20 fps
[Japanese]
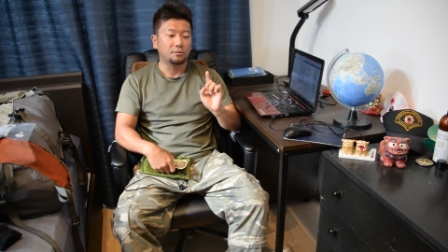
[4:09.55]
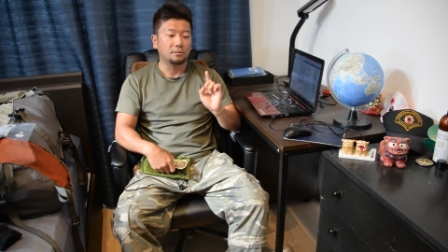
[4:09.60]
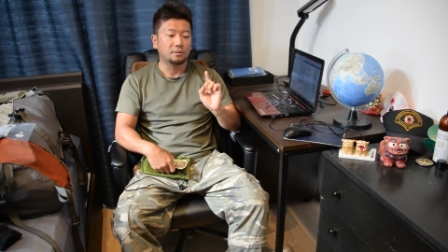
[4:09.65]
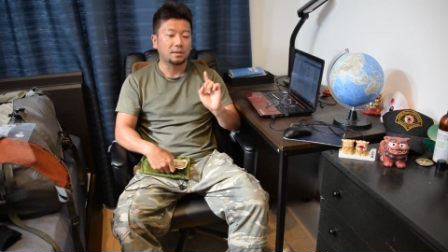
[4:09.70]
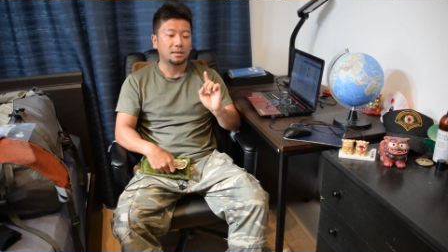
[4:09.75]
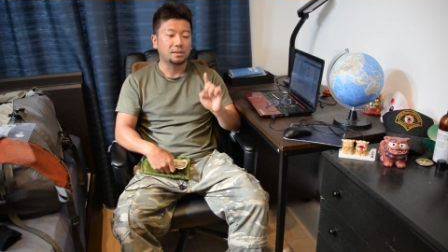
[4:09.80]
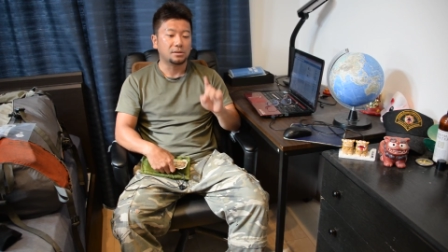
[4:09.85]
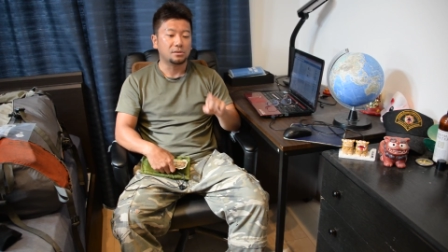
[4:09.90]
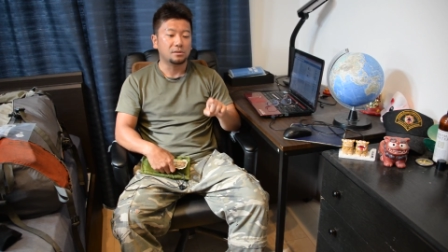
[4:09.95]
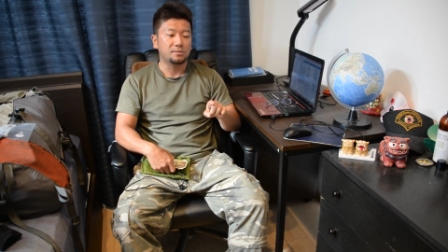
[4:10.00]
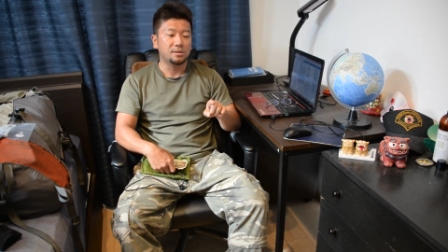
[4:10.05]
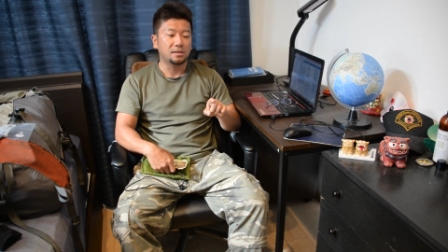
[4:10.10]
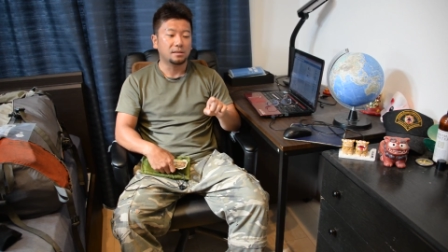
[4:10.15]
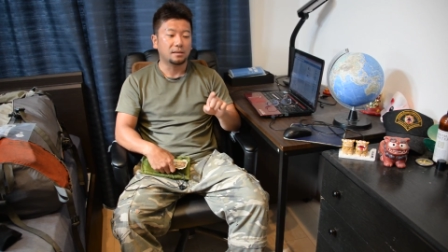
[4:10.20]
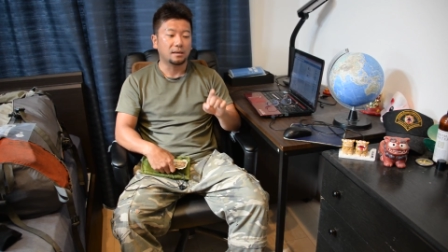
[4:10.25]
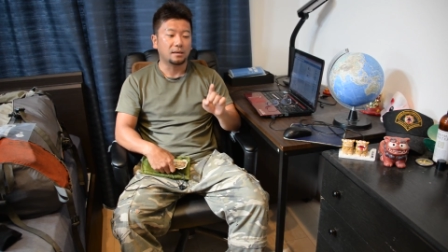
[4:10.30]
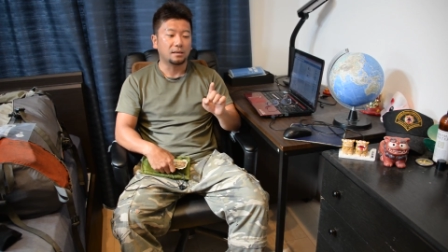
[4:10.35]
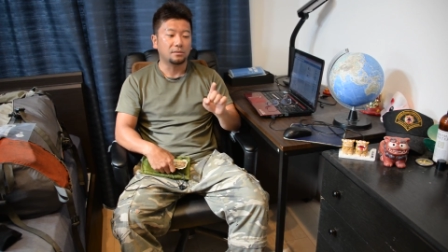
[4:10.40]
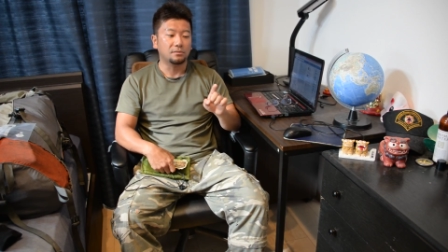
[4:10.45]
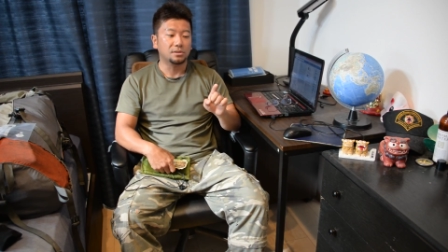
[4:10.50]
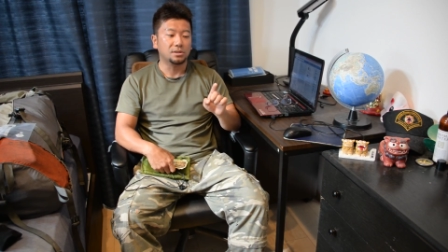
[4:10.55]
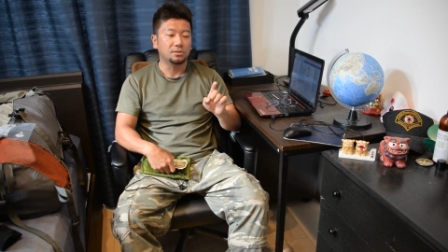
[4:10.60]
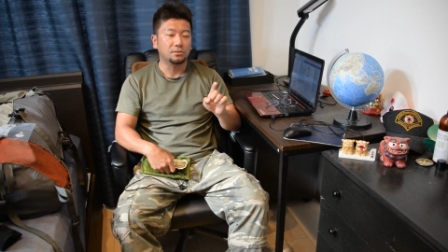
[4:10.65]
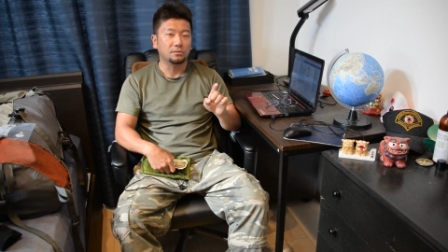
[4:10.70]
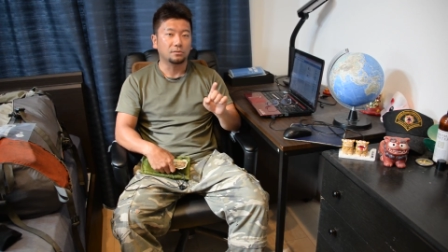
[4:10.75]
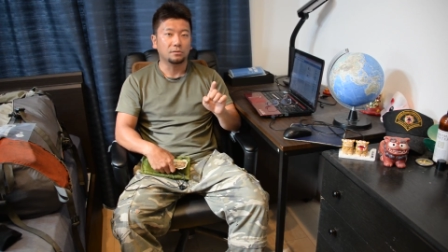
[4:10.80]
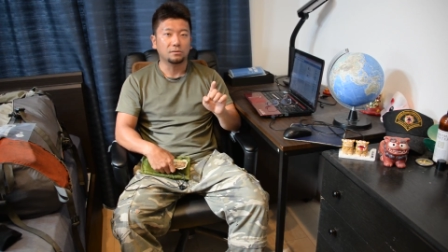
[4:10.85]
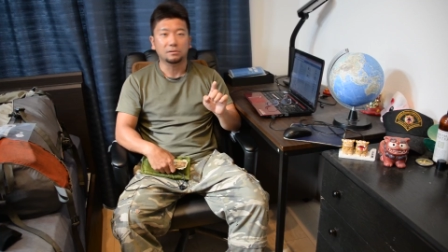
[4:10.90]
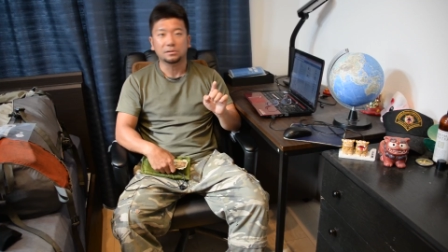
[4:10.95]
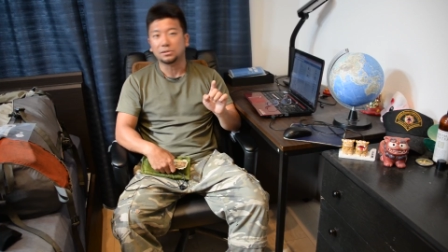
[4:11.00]
の時からそれ見たら日本人
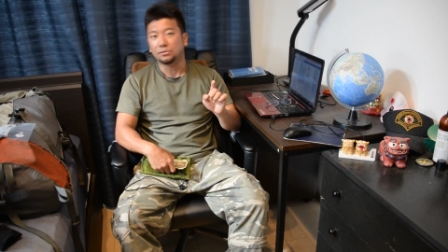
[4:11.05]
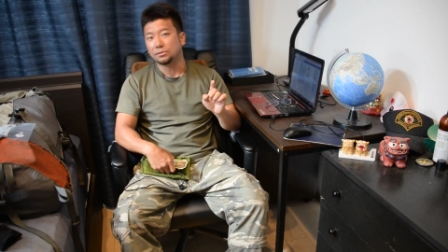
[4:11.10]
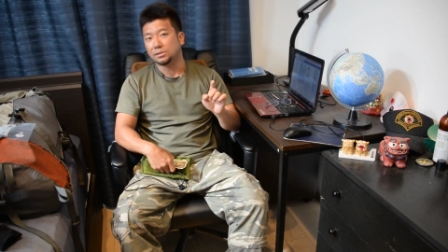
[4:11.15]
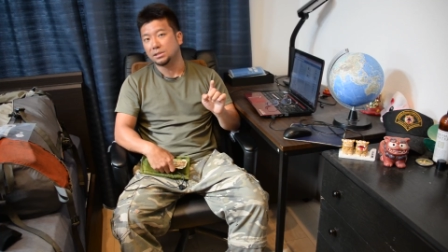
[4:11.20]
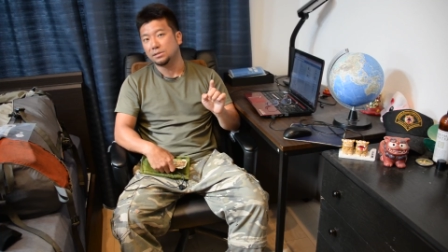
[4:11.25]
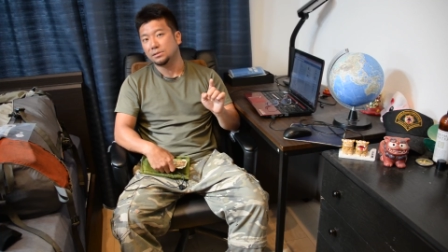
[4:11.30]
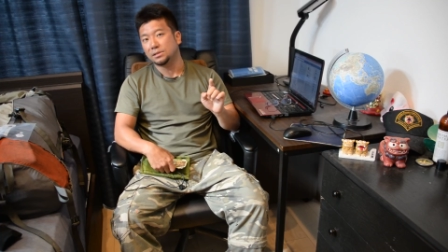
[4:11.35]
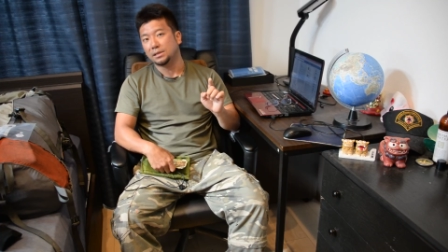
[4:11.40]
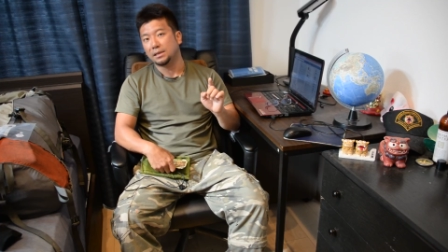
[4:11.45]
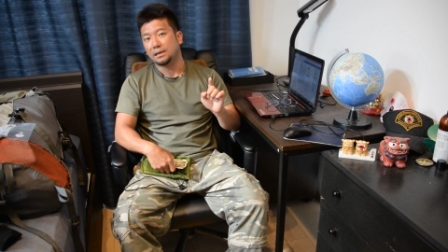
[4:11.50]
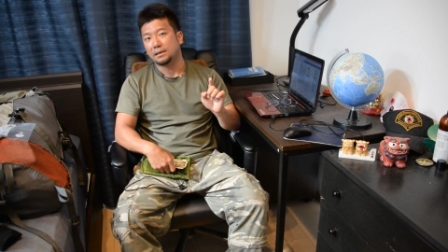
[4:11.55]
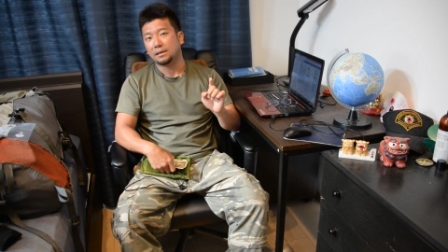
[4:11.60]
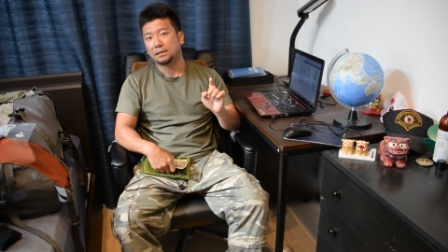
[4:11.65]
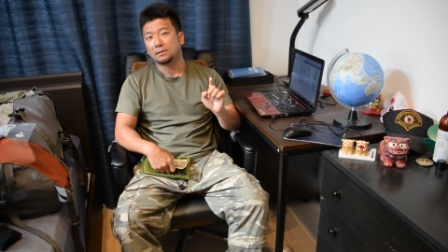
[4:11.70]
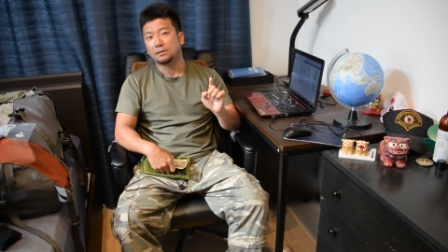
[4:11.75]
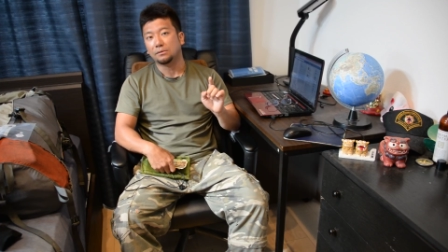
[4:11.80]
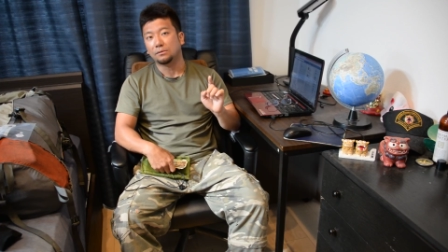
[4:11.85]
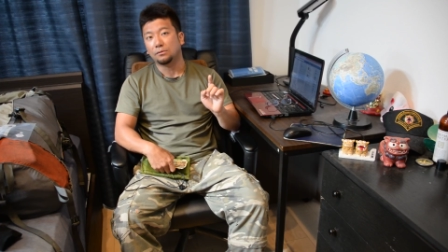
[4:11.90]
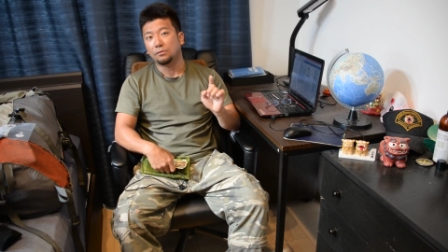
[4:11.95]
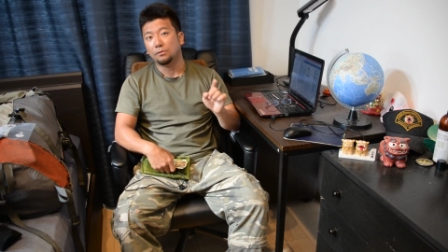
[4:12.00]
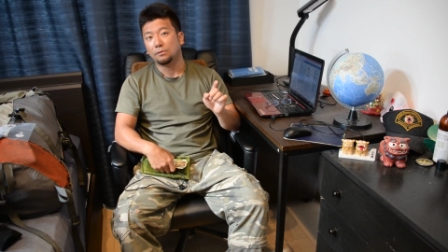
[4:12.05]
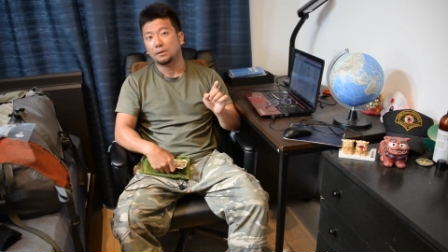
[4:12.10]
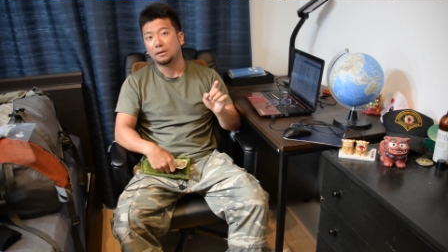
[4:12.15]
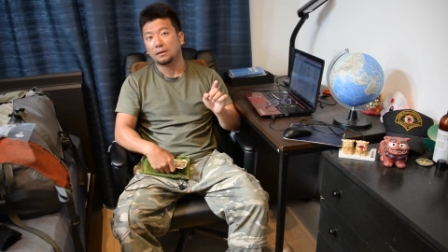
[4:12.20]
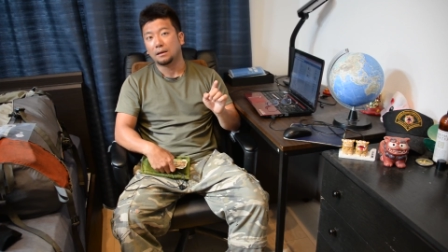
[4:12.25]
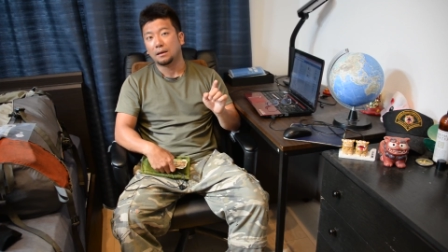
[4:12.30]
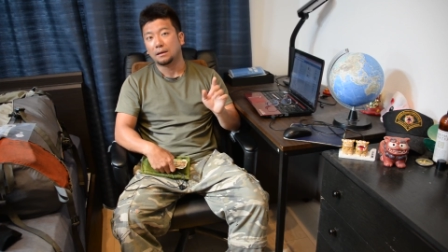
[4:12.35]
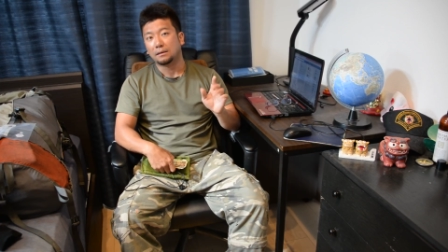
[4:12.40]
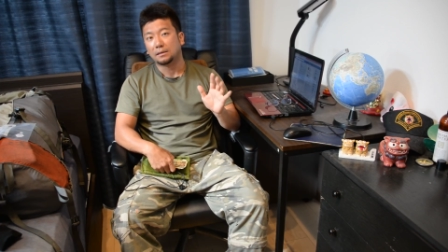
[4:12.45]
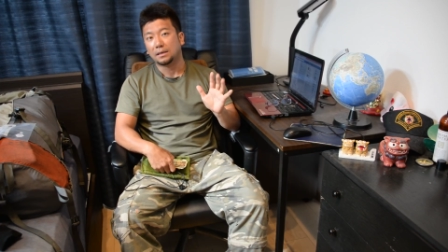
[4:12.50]
の道徳心落ちるんじゃないかっていう動画
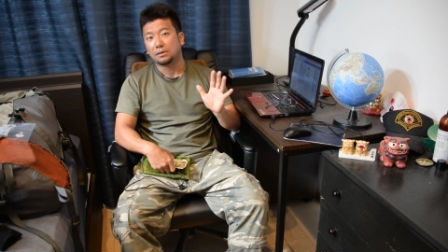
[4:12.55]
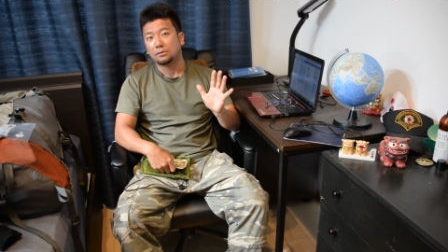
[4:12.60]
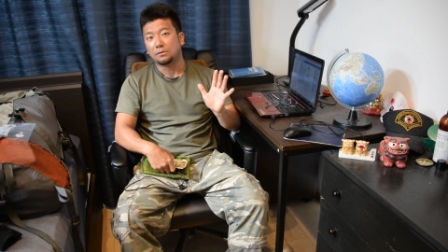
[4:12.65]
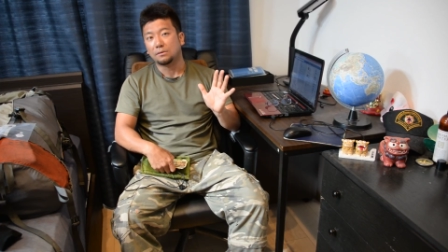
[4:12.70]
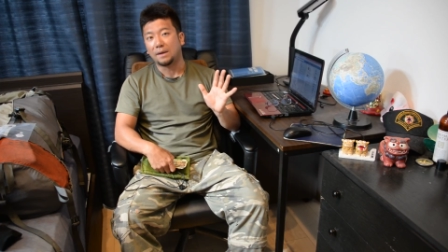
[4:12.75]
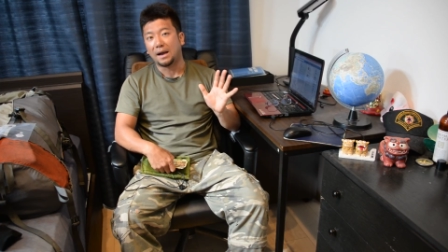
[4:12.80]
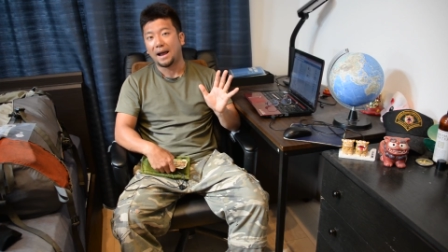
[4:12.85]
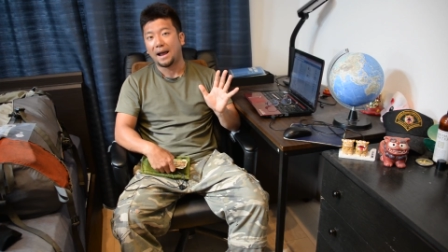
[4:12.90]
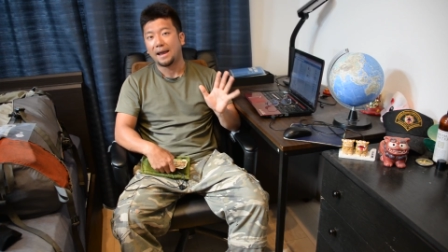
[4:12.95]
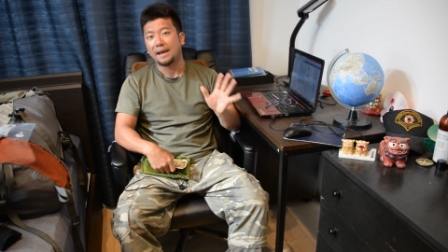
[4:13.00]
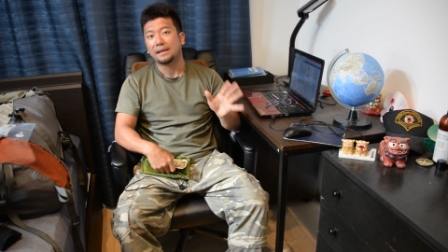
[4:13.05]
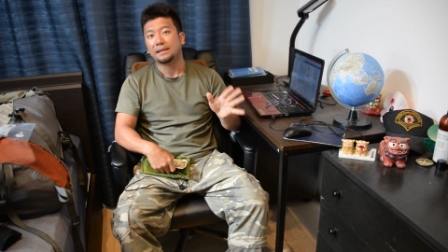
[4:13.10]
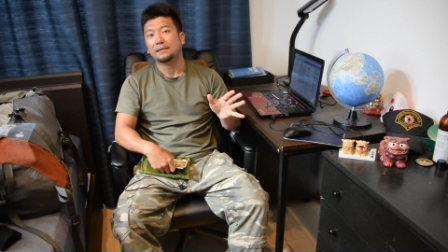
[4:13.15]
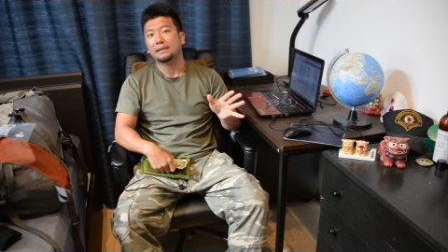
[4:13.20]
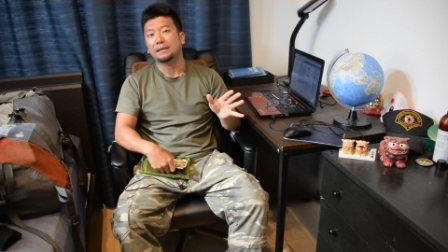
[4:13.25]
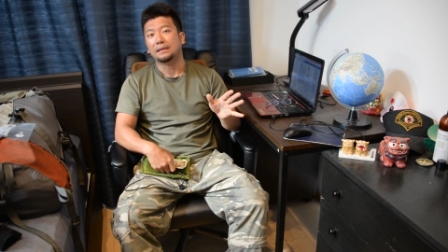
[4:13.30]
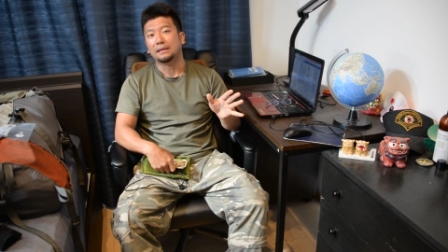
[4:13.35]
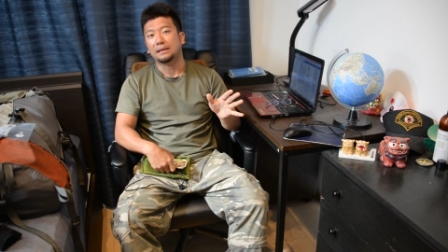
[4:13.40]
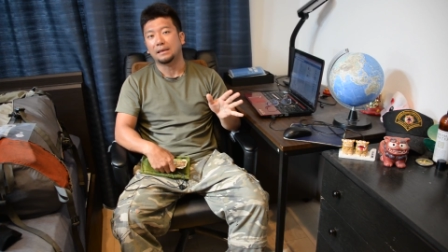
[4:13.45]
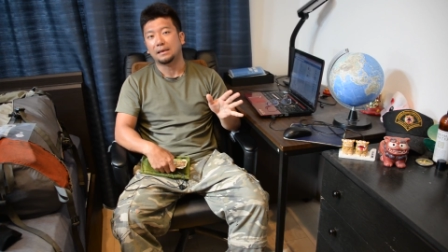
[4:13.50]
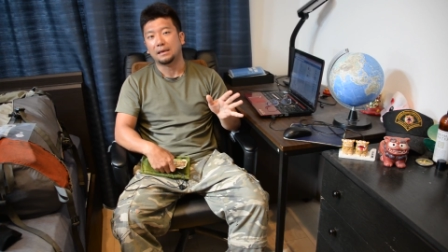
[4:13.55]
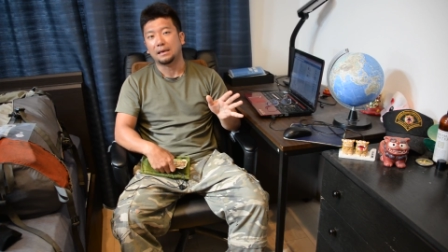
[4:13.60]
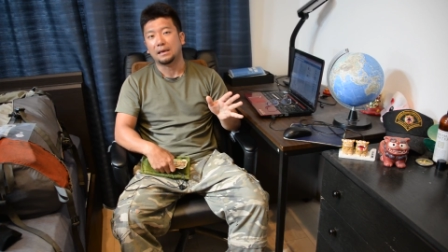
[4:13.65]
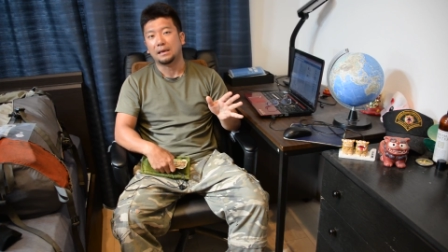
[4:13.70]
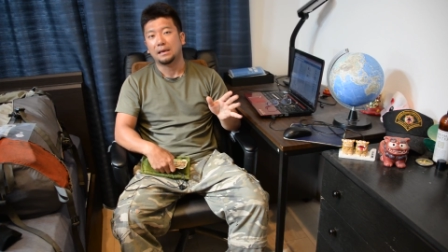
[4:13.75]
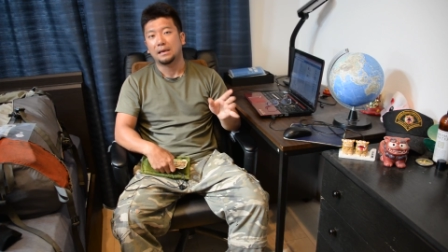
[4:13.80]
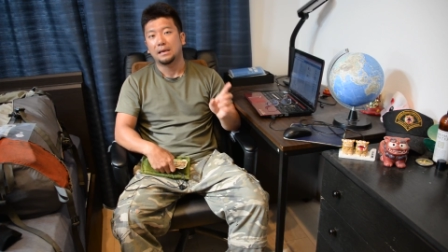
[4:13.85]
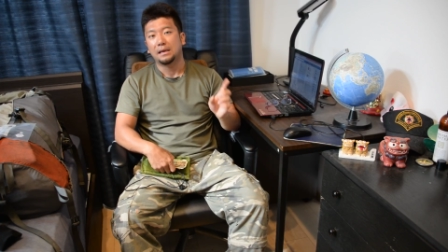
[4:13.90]
が結構今流行ってて